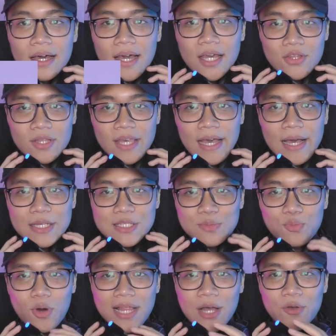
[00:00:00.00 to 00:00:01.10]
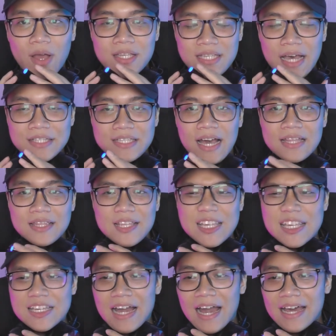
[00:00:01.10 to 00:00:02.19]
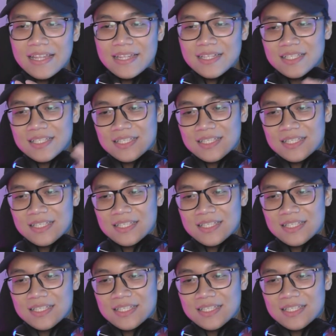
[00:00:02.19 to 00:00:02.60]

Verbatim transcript: Itu dia sebuah lagu yang sangat-sangat ringan,